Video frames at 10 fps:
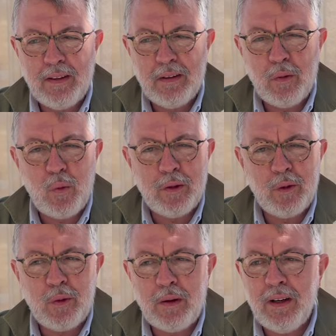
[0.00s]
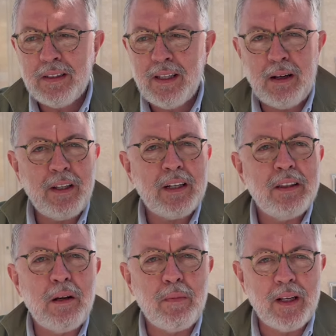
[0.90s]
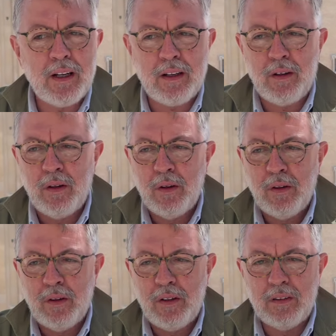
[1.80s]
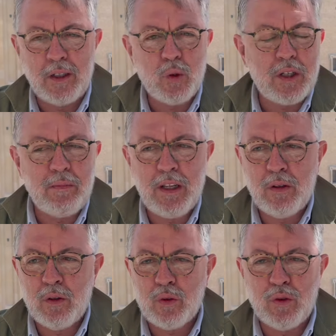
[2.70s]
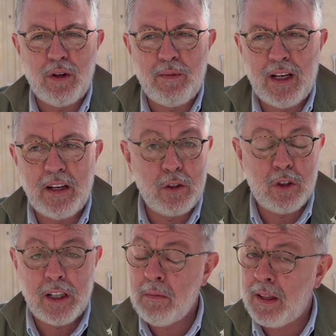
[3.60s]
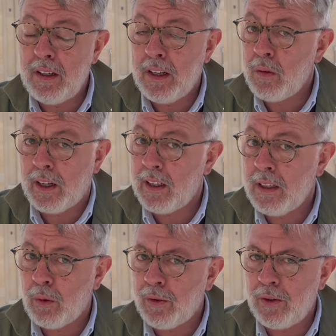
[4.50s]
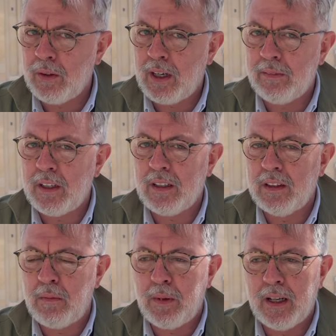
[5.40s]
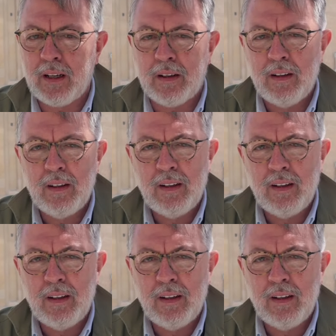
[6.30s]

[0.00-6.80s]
eh, cuando hablas de la Virgen del Pilar, entre tus amigos, tus familiares, yo sé que en Madrid hay una gran devoción a la Virgen del Pilar,